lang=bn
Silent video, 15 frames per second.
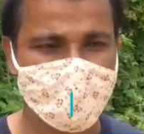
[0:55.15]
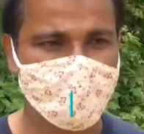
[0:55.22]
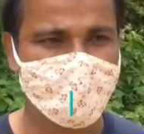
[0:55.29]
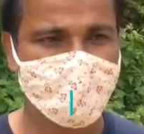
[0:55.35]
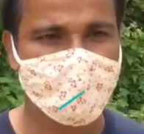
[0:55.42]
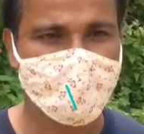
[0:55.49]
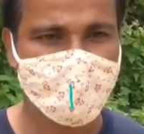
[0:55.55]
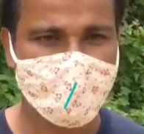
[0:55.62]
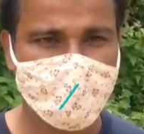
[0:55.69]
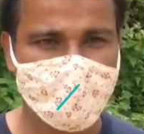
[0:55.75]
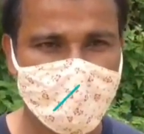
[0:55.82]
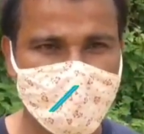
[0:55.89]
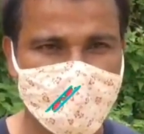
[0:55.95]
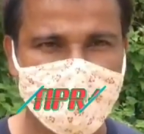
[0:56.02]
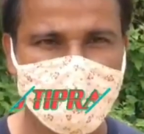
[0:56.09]
আজকে আপনারা
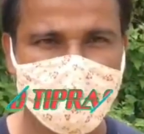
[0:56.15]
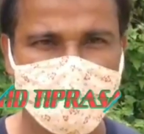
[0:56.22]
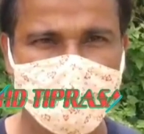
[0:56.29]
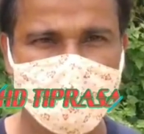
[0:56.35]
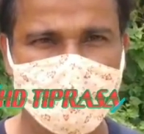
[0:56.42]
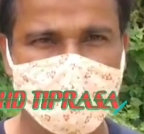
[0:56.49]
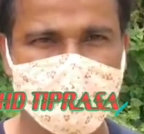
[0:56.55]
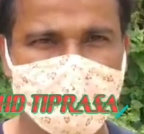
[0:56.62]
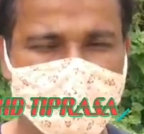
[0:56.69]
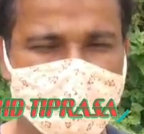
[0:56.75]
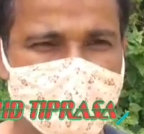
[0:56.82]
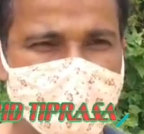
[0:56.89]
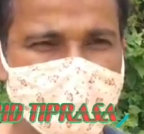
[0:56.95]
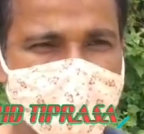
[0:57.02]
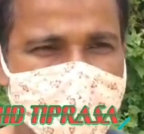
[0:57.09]
কোন সময় পাইছেন
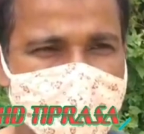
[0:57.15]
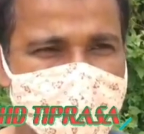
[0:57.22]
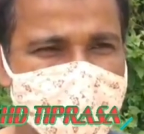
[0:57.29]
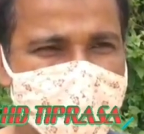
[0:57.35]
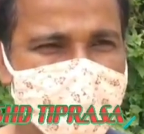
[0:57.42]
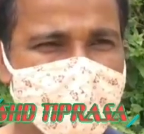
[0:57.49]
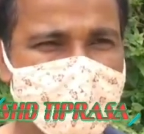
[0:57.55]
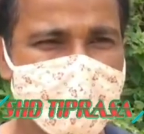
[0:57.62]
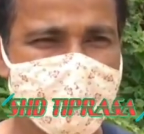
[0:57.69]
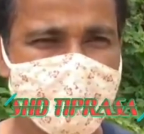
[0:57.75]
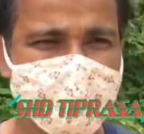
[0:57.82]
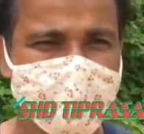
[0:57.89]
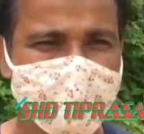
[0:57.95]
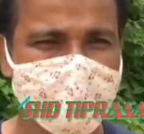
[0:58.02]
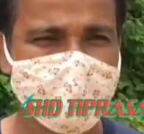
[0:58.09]
লাস্টারে আমরা
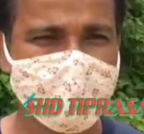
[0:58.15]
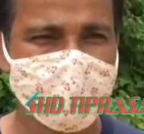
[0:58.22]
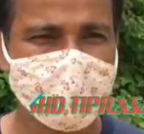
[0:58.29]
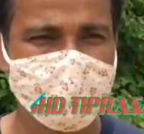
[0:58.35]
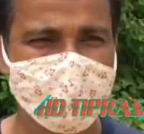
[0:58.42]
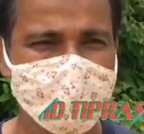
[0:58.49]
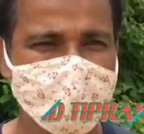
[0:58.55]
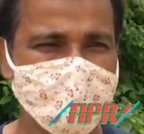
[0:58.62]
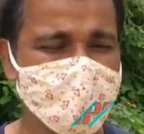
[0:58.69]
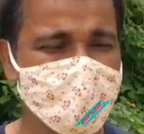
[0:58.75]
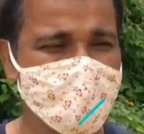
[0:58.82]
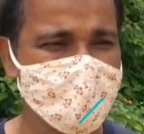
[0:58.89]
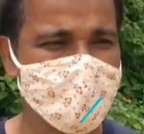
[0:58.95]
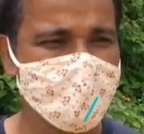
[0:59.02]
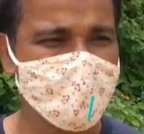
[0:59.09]
বারোটা
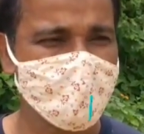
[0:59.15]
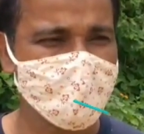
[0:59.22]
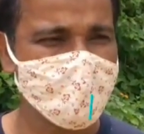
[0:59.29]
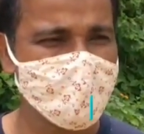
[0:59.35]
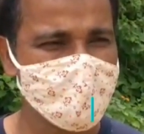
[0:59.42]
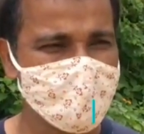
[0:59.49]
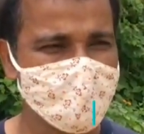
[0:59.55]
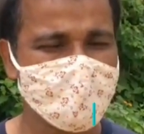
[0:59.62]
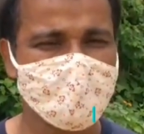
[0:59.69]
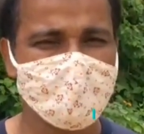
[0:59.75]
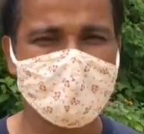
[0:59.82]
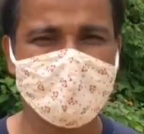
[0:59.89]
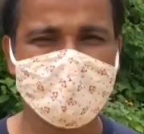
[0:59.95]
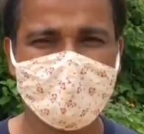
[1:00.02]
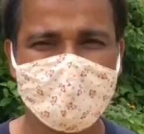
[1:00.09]
বাজবো এগারোটার
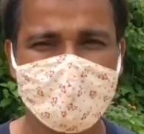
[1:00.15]
দিকে